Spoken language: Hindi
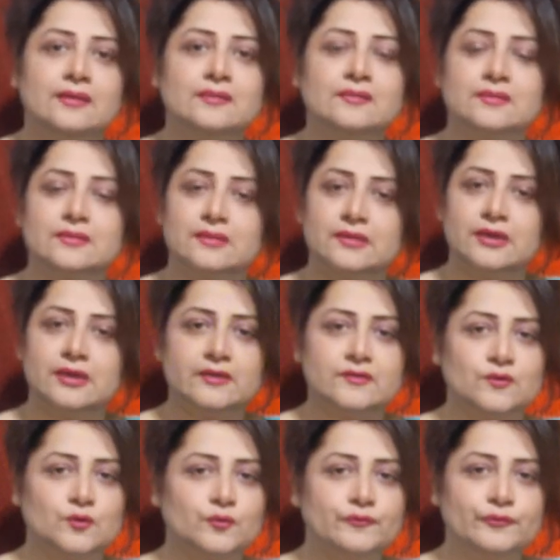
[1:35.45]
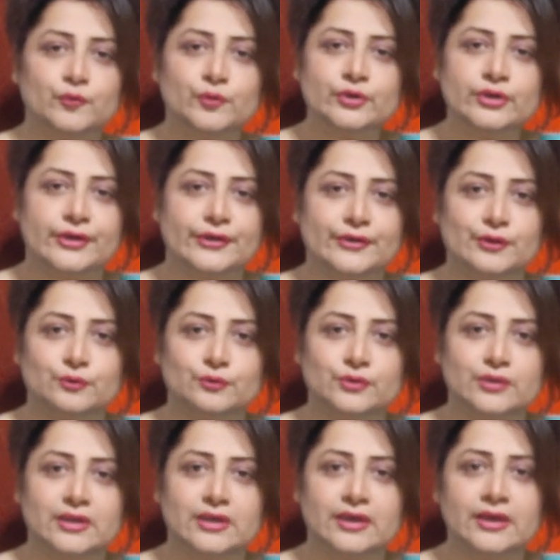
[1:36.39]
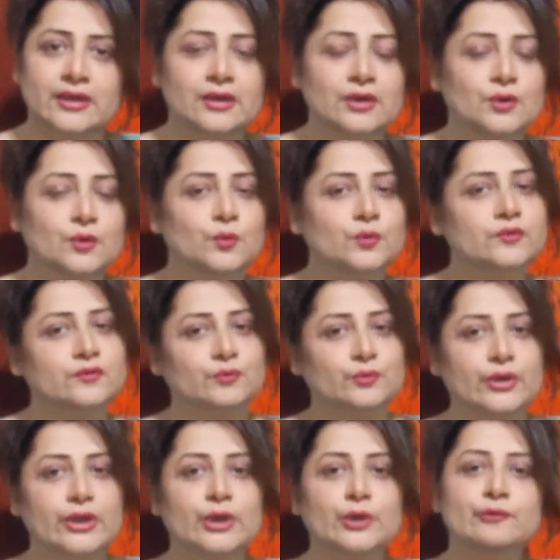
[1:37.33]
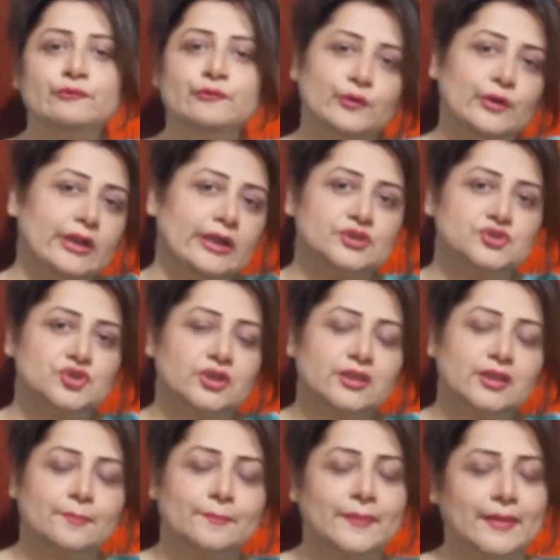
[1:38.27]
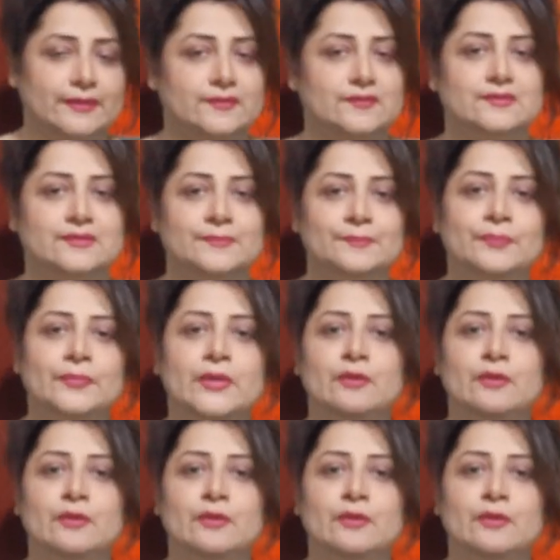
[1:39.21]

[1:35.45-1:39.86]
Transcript: इस ये किसी को फ़ोन कर रही होती है उस गुंडे को फोन लग जाता है बस